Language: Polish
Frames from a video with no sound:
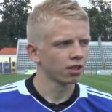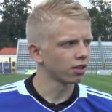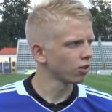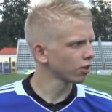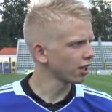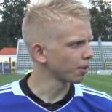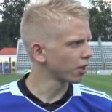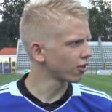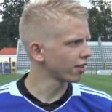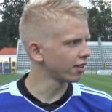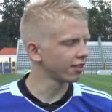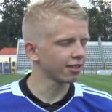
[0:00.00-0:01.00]
No tak,
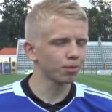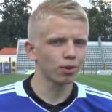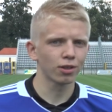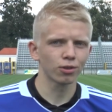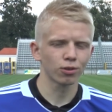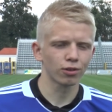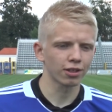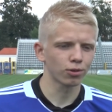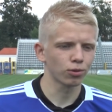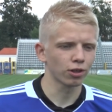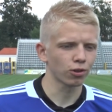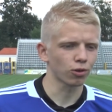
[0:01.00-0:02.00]
pierwsza analiza była to od
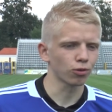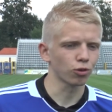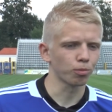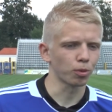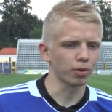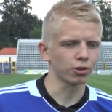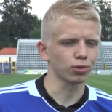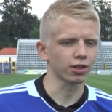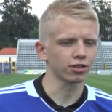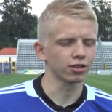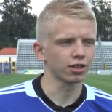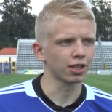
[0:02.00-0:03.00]
razu na gorąco po meczu.
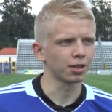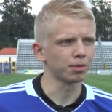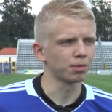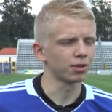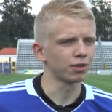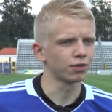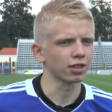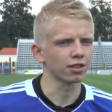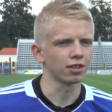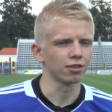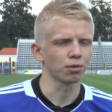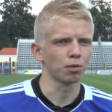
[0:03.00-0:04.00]
Każdy tam w
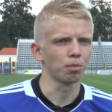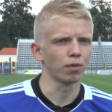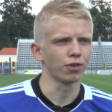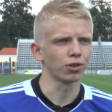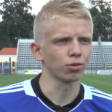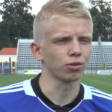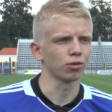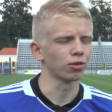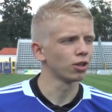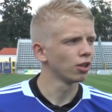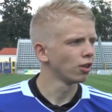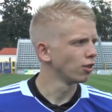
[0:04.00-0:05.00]
szatni sobie powiedział,
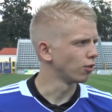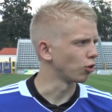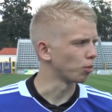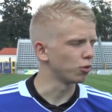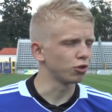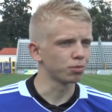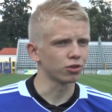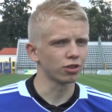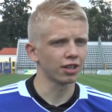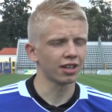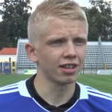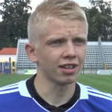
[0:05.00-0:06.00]
co, co zrobiliśmy
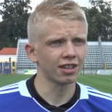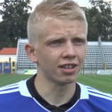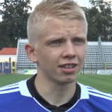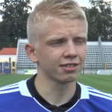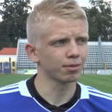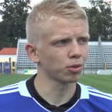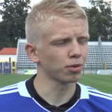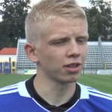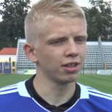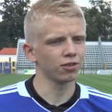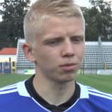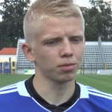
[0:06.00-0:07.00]
źle, a następną
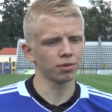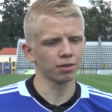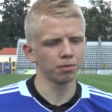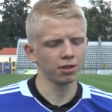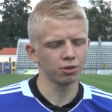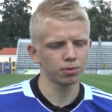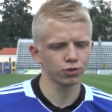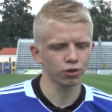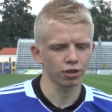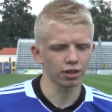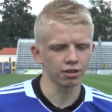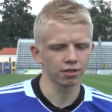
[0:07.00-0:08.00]
analizą mieliśmy
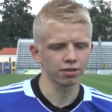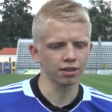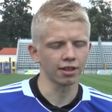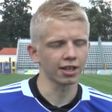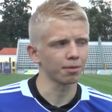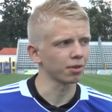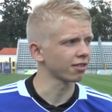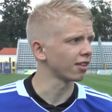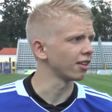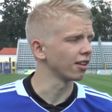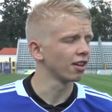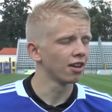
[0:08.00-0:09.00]
wczoraj z scenerem na
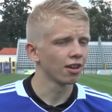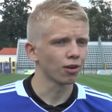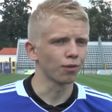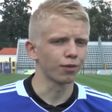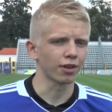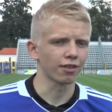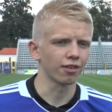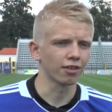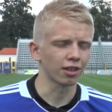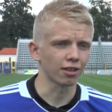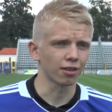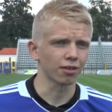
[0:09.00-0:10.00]
sali
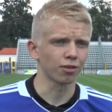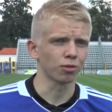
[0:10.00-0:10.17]
konferencyjnej.